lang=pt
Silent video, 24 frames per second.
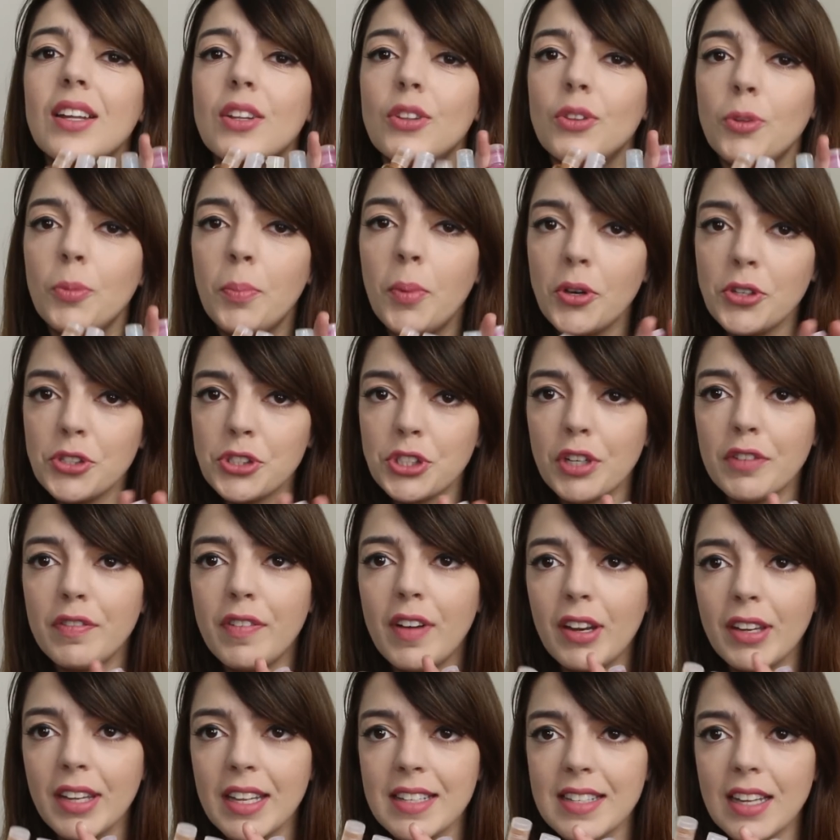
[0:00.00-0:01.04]
No post que eu
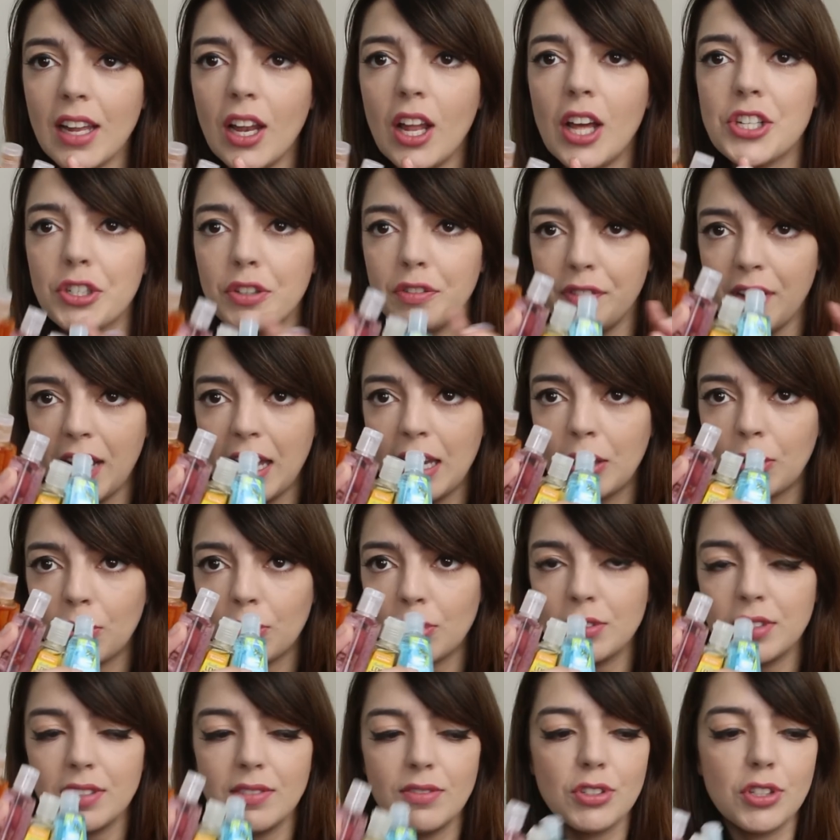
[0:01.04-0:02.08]
falo dessa loja eu falo
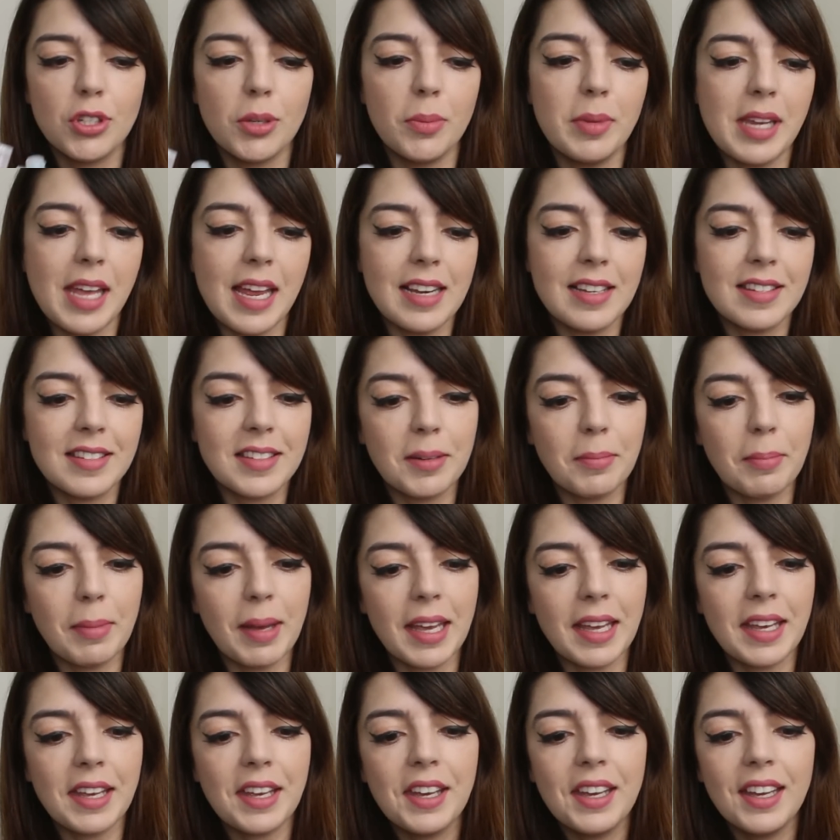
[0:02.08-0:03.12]
inclusive sobre eles
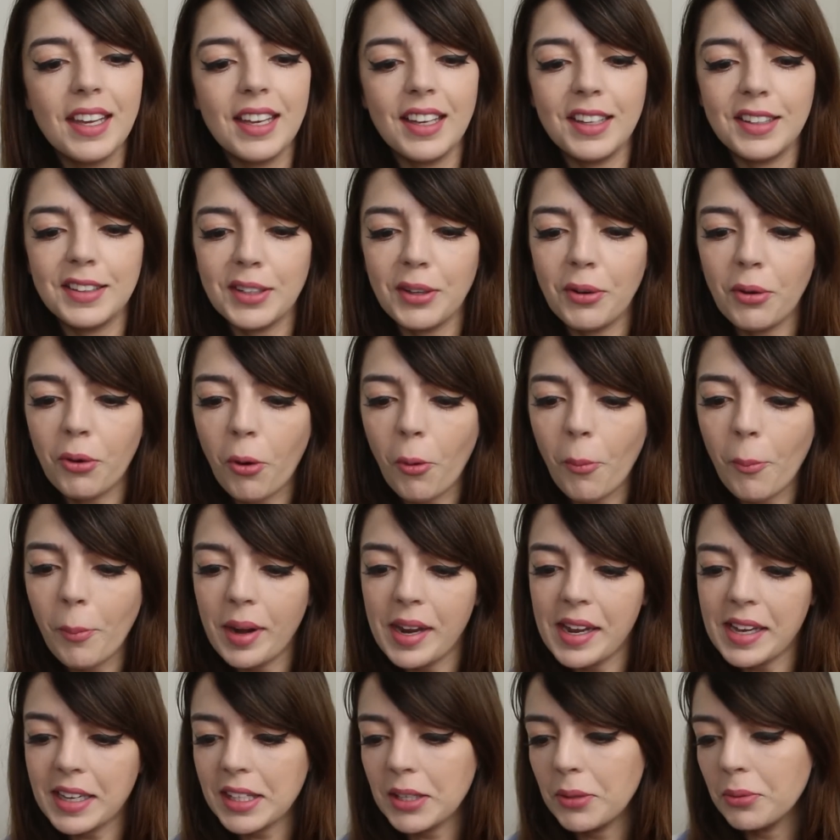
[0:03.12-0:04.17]
também. Então eu
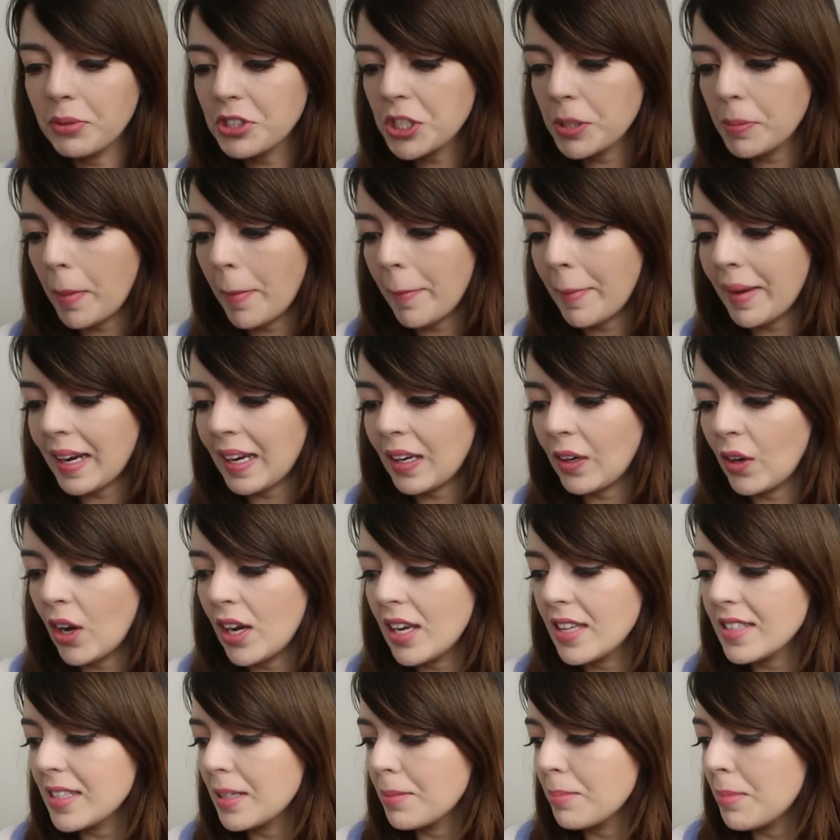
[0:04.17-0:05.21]
comprei aqui um que chama
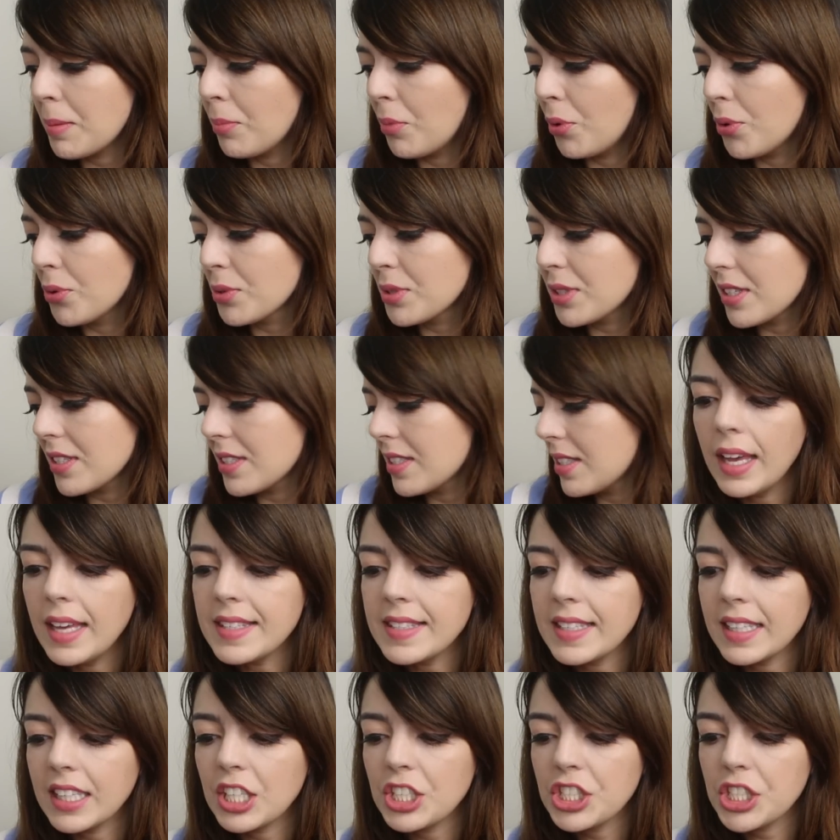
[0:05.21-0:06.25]
Magnolias and Mimosas,
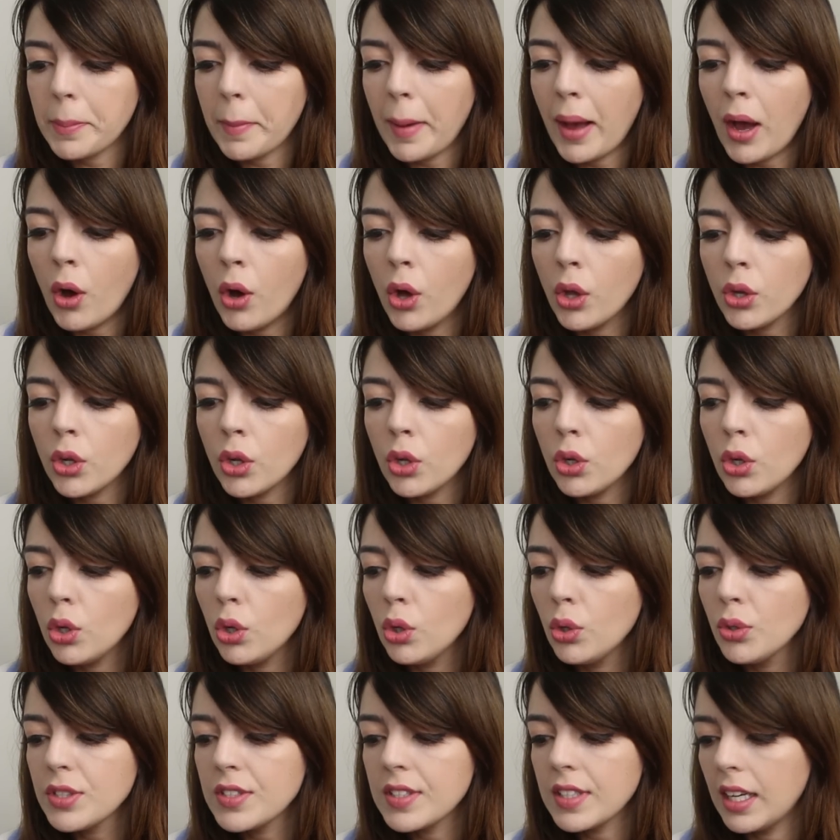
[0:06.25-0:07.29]
esse aqui chama
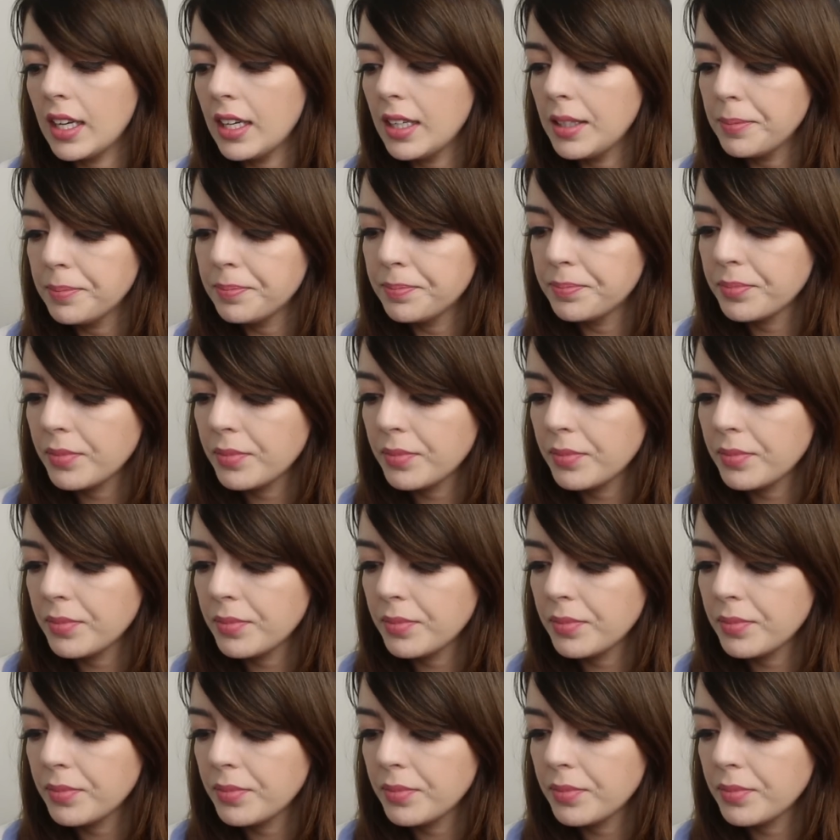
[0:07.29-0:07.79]
Honolulu Sun,